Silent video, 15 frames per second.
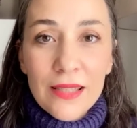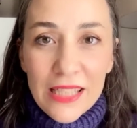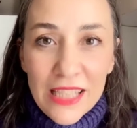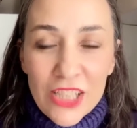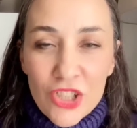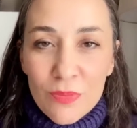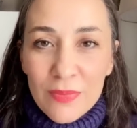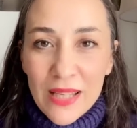
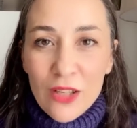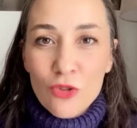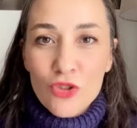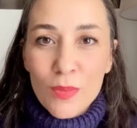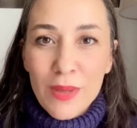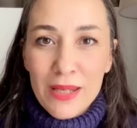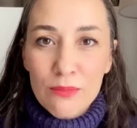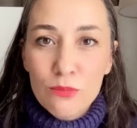içimde önce
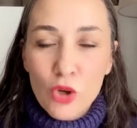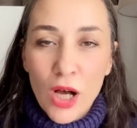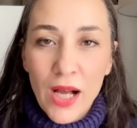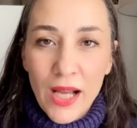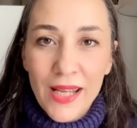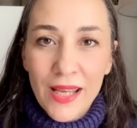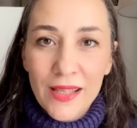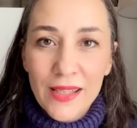benim bu
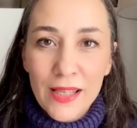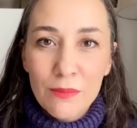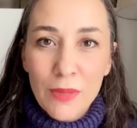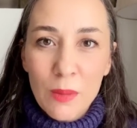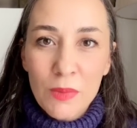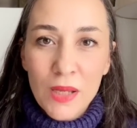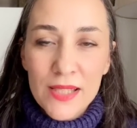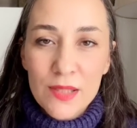hale
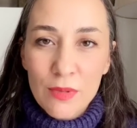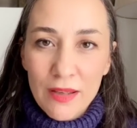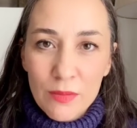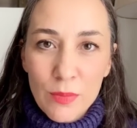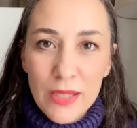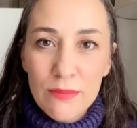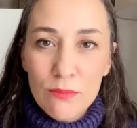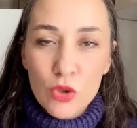girmem lazım. Evet
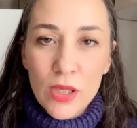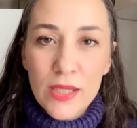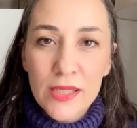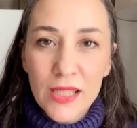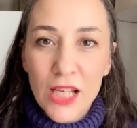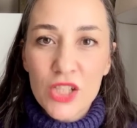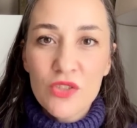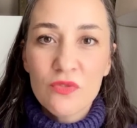benim buna
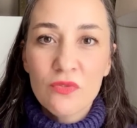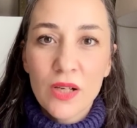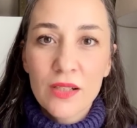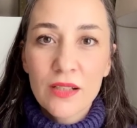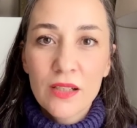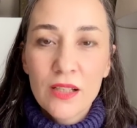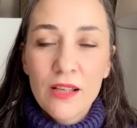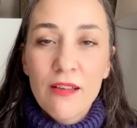ihtiyacım var.
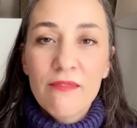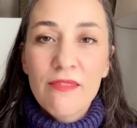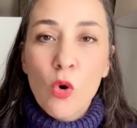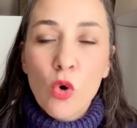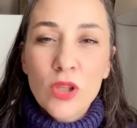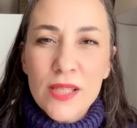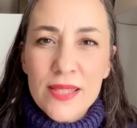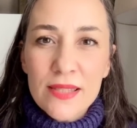Ve
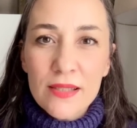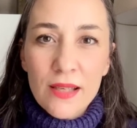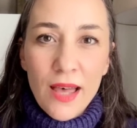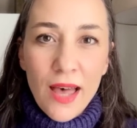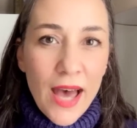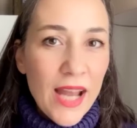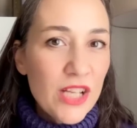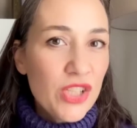olası
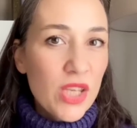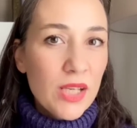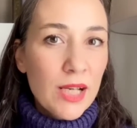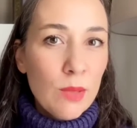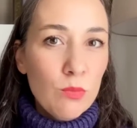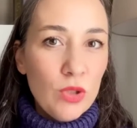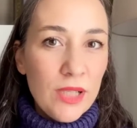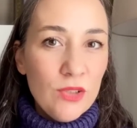her şeyi
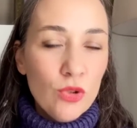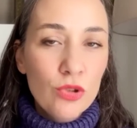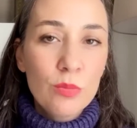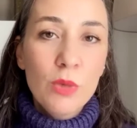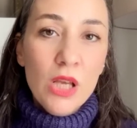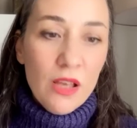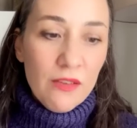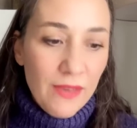kabul ediyorum.
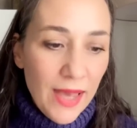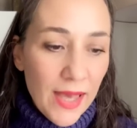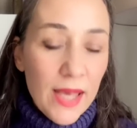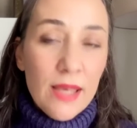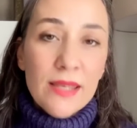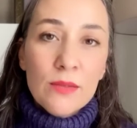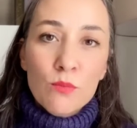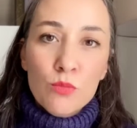Ve
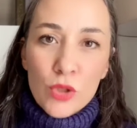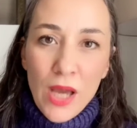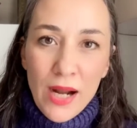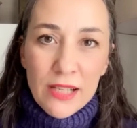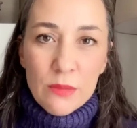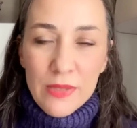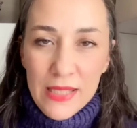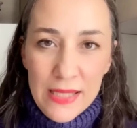bu
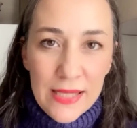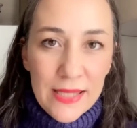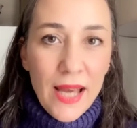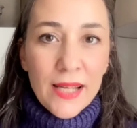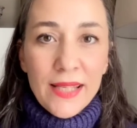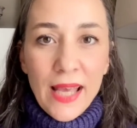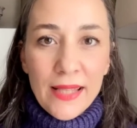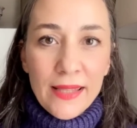yardımı
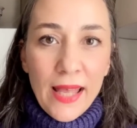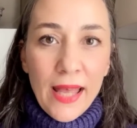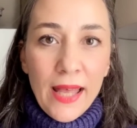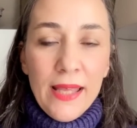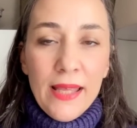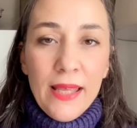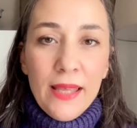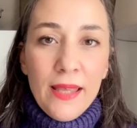isterken de
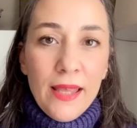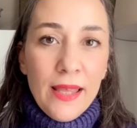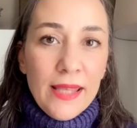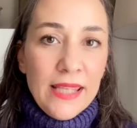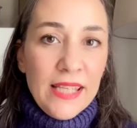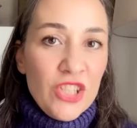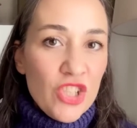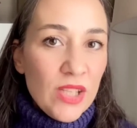
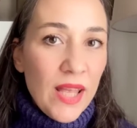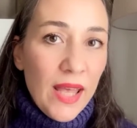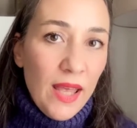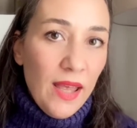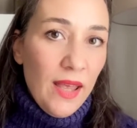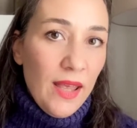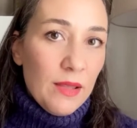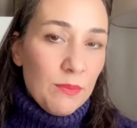içine
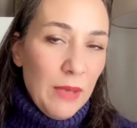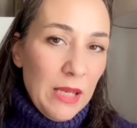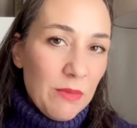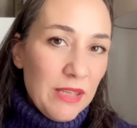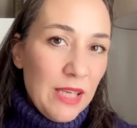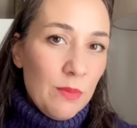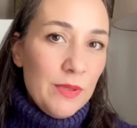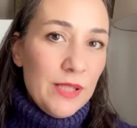benim
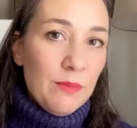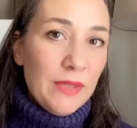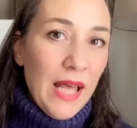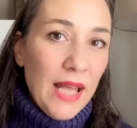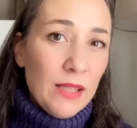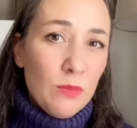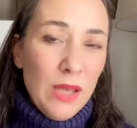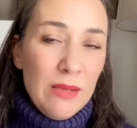
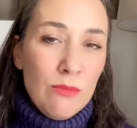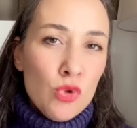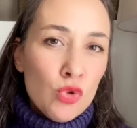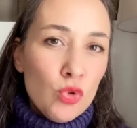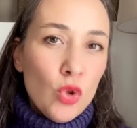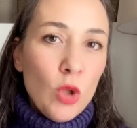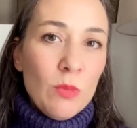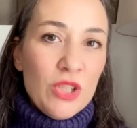kibrimden, benim üstün
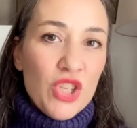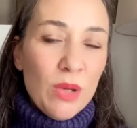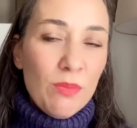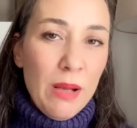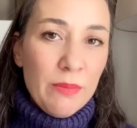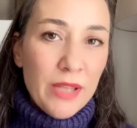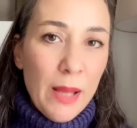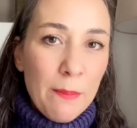olma
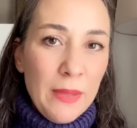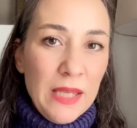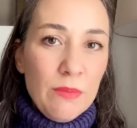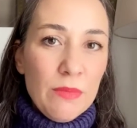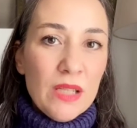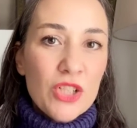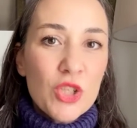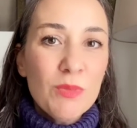çabamdan, benim
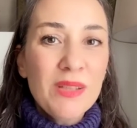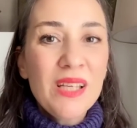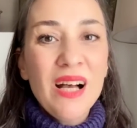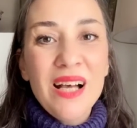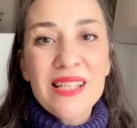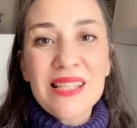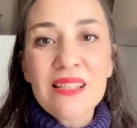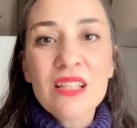yarışımdan. Ya
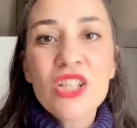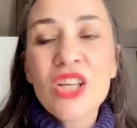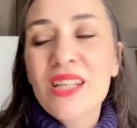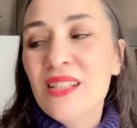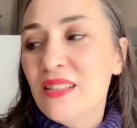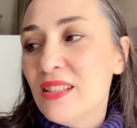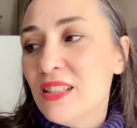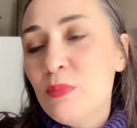aslında şey
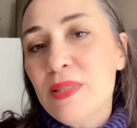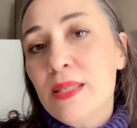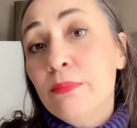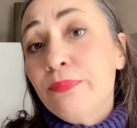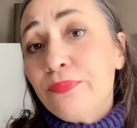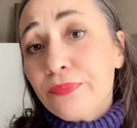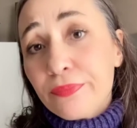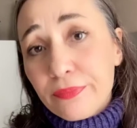de dedi
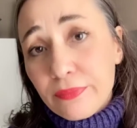bizim